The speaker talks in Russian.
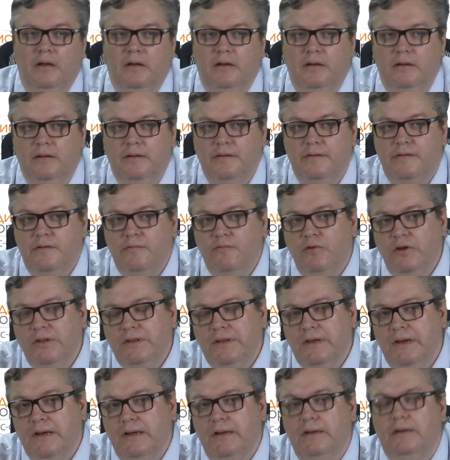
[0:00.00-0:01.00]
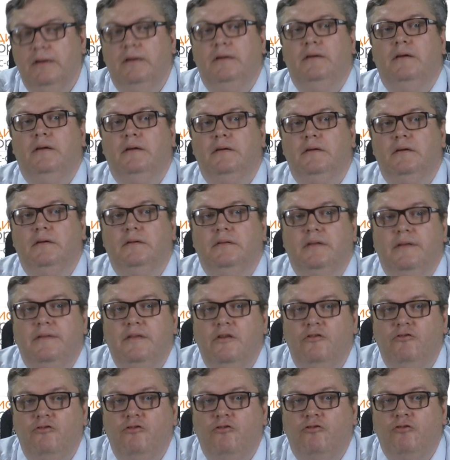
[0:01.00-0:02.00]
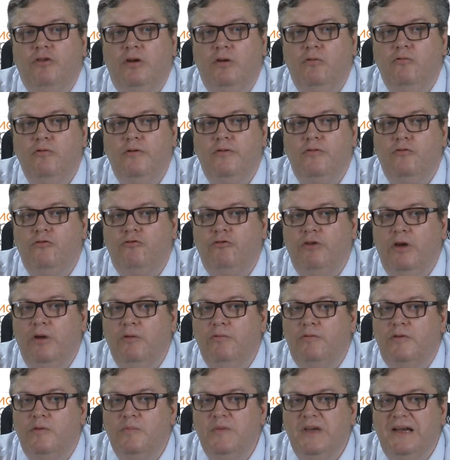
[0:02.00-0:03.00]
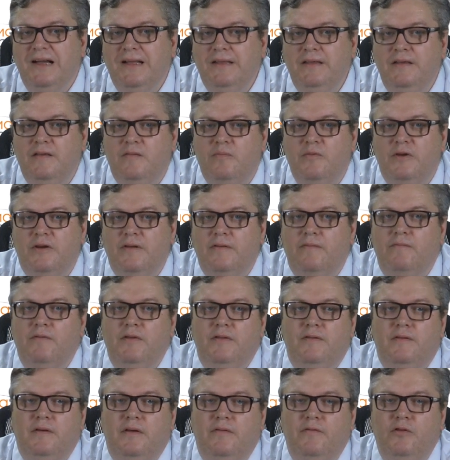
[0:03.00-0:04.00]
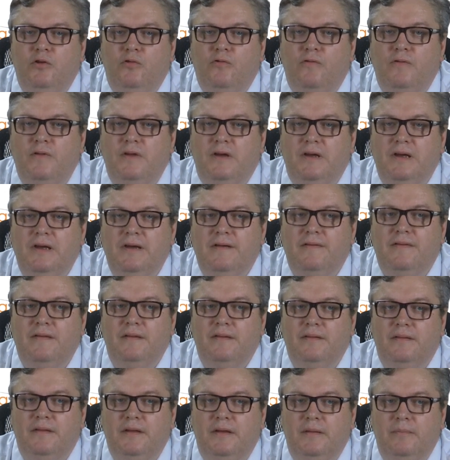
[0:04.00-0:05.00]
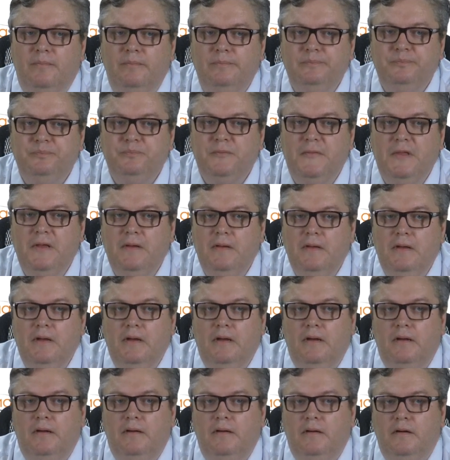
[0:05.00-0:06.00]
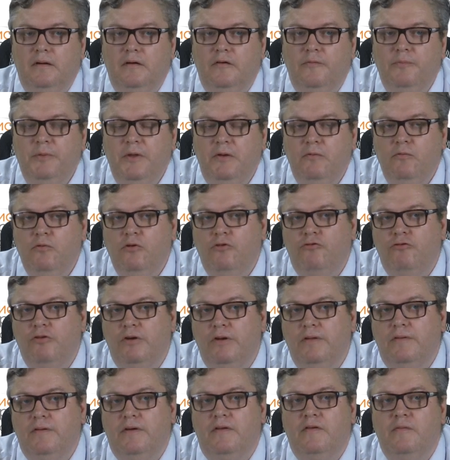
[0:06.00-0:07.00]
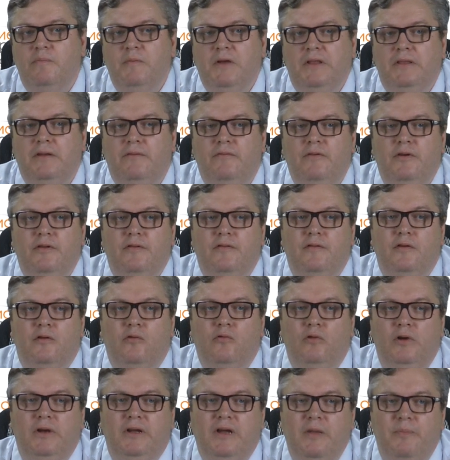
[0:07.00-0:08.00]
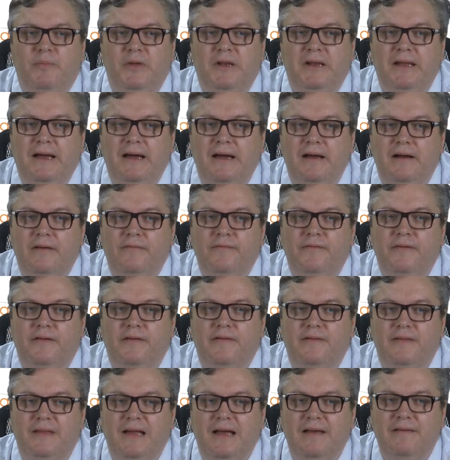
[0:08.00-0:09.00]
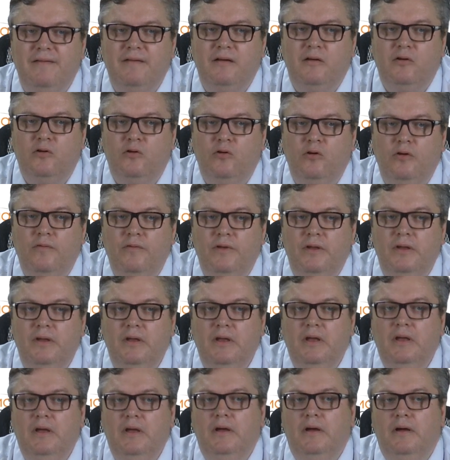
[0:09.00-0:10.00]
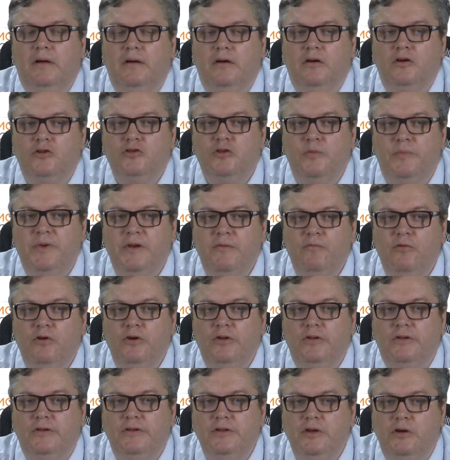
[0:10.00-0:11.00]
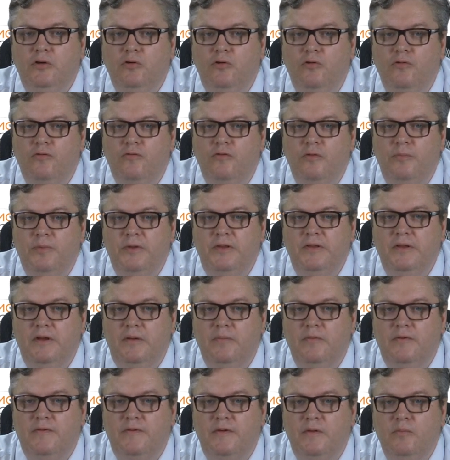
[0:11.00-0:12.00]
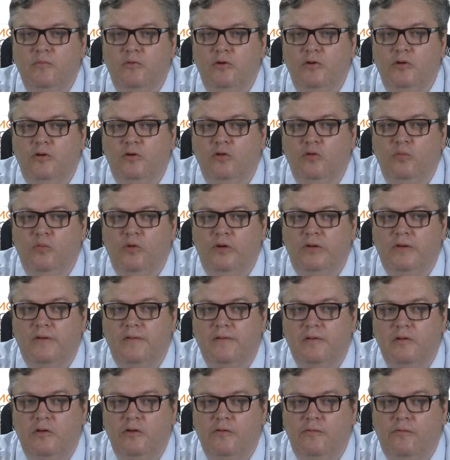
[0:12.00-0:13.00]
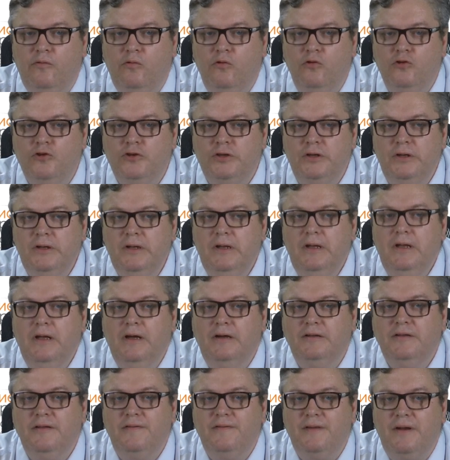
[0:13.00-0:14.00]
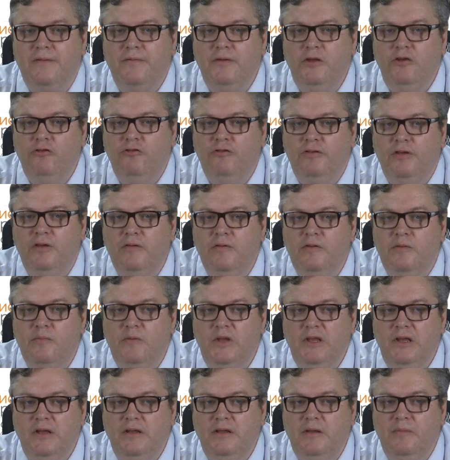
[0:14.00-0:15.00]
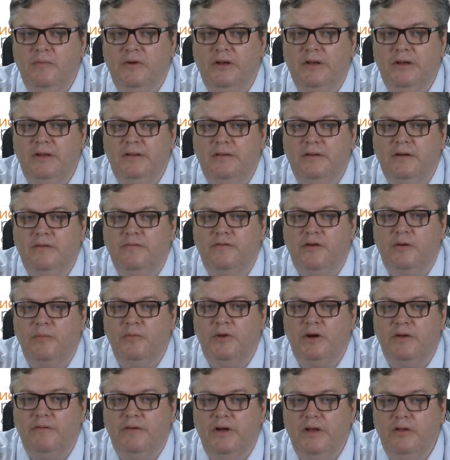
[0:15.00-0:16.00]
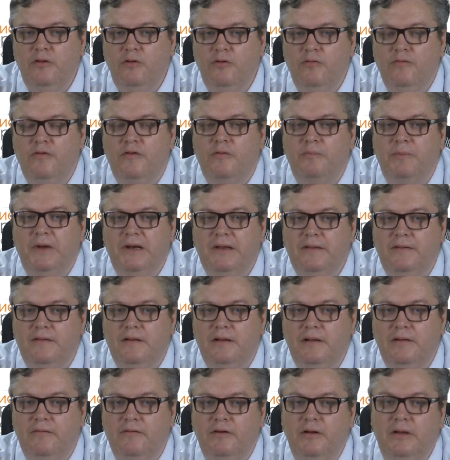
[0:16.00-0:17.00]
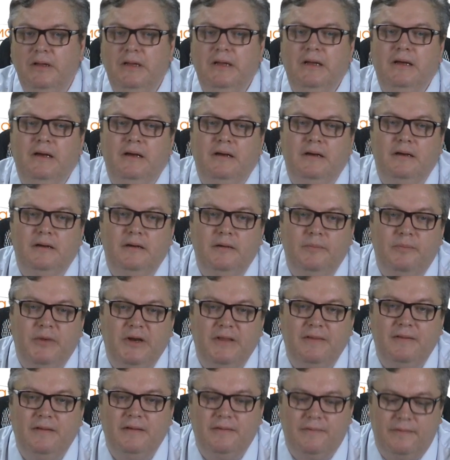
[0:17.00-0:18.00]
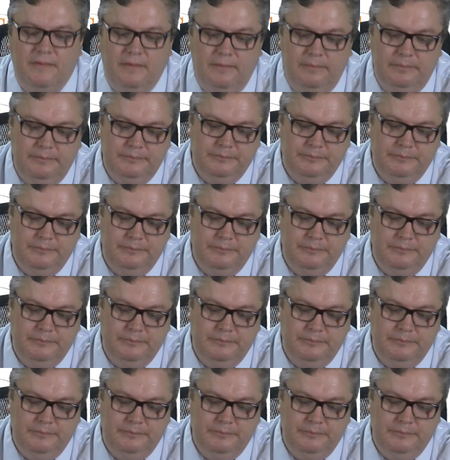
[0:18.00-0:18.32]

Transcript: А, сегодня а, достаточно широко изучаются механизмы развития вирусных экзантем. А, в первую очередь рассматривается роль капилляров, стаза крови, а, что приводит к некрозу эпидермиса и более глубоких слоев кожи, к дистрофическим изменениям клеток, формированию воспалительного а, процесса.